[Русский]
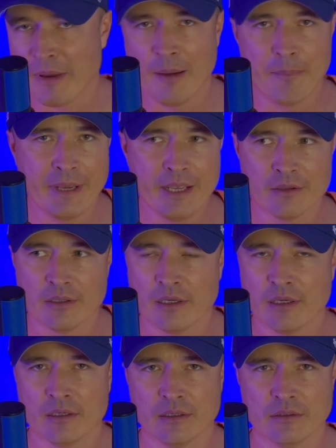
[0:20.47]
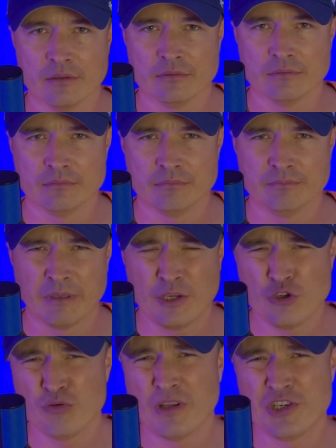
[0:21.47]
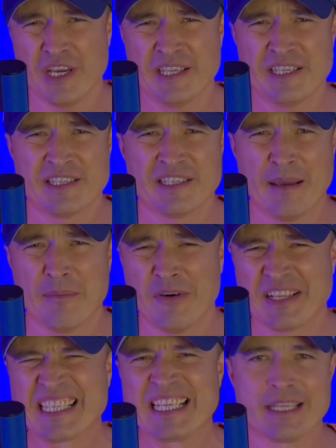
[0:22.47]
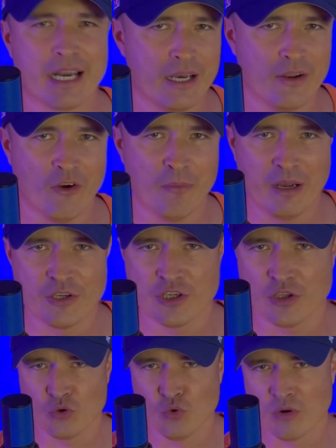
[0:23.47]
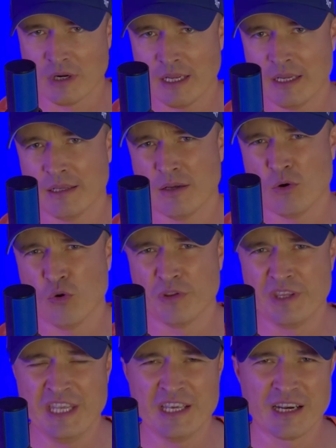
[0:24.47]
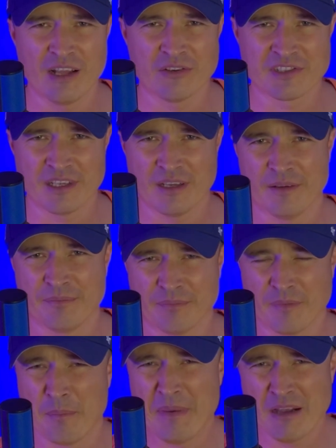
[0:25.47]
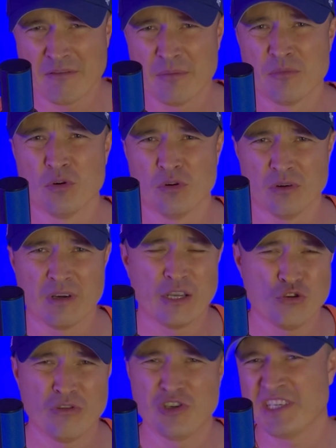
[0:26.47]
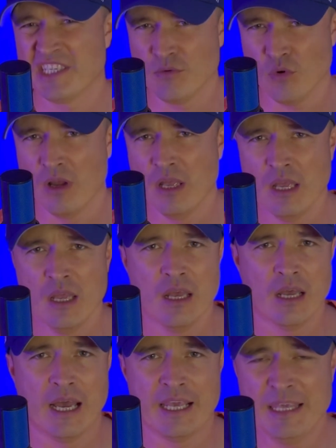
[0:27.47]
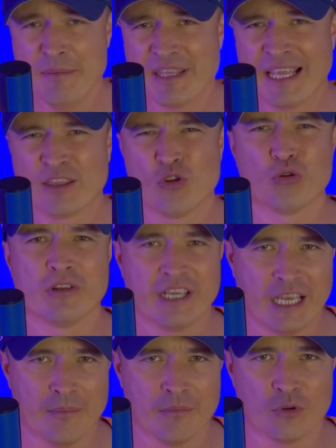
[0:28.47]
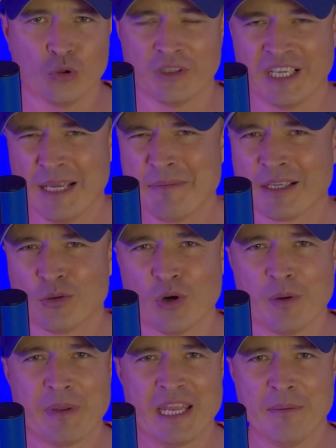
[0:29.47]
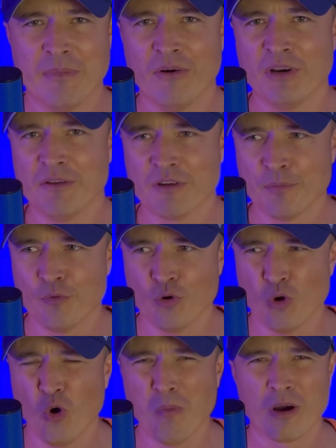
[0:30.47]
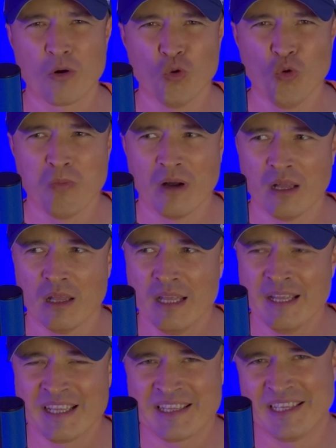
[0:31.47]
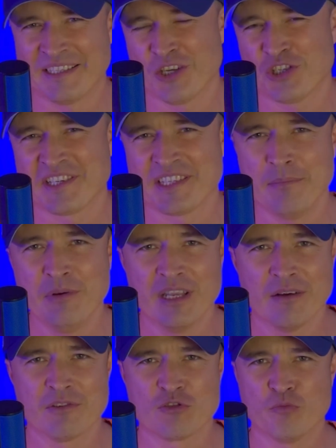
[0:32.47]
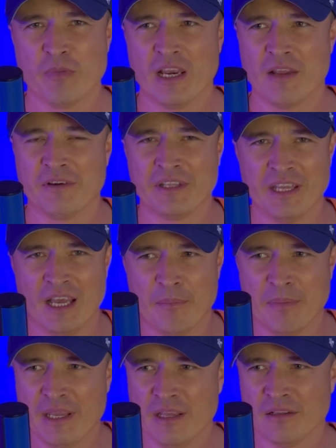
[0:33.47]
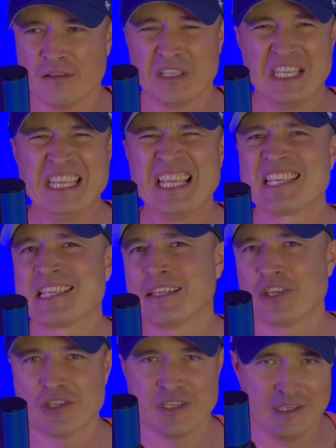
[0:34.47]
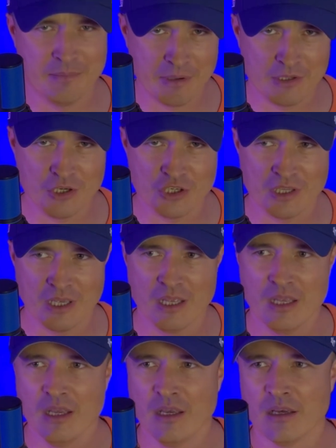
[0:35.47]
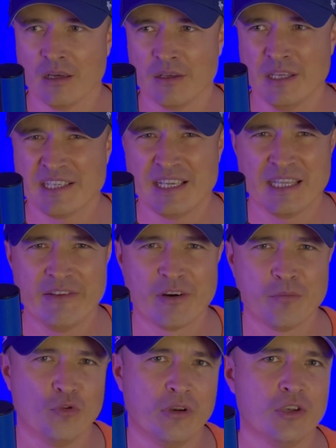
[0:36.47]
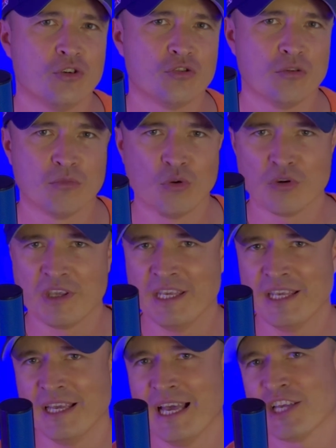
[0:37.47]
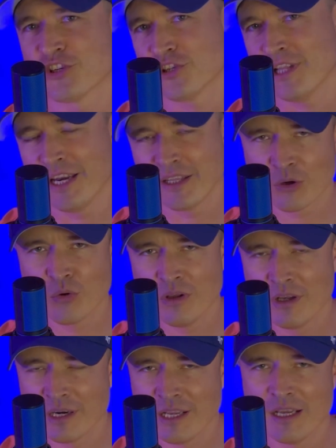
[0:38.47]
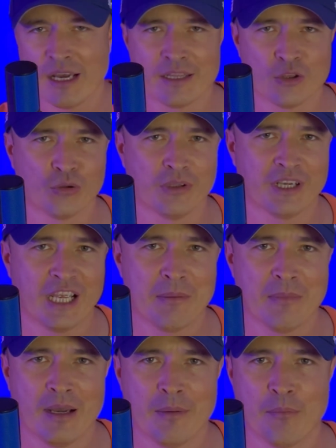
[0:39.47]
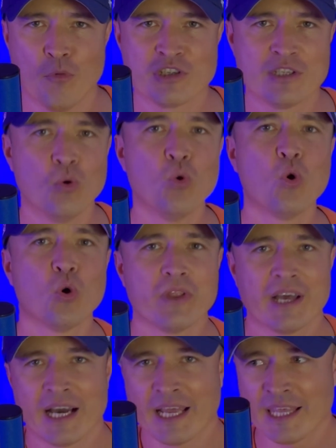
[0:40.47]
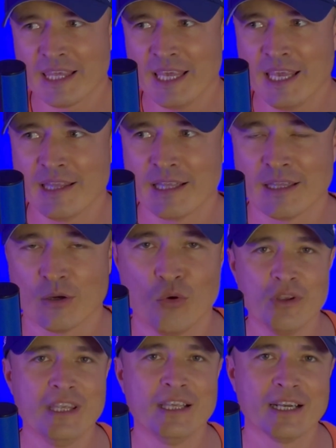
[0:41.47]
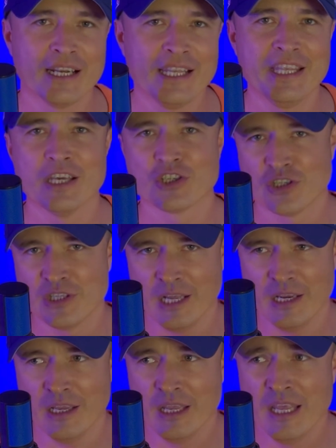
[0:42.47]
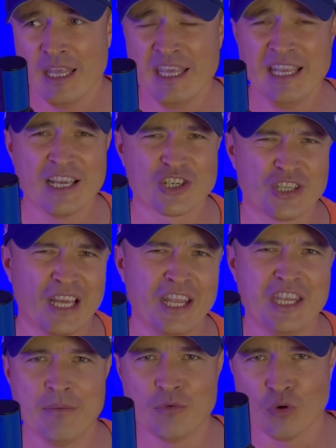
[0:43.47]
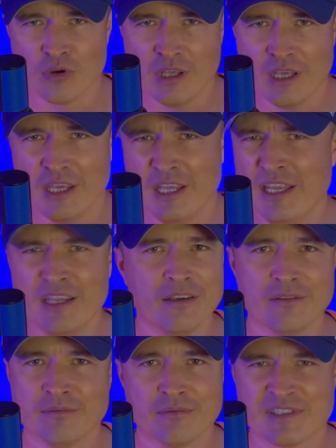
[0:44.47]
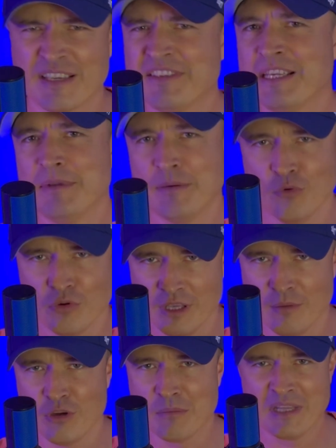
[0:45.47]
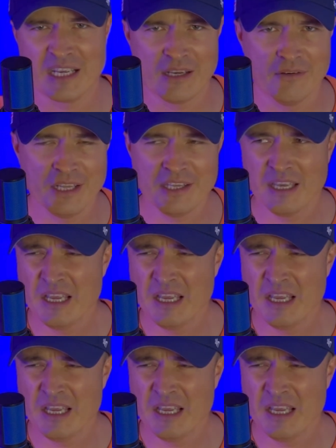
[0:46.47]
АПЛ. А, хочу начать с самого центрального матча тура. Он не игрался первым, но хочу начать с него. А именно Тоттенхэм. Тоттенхэм, который принимал Ливерпуль. Оба клуба достаточно стабильно выступали в этой АПЛ и достаточно симпатично. А, если от Ливерпуля еще многие ожидали такой игры, от Тоттенхэма после ухода Харри Кейна такой игры не ожидали. Или ожидали немногие, или совсем немногие, будем так говорить,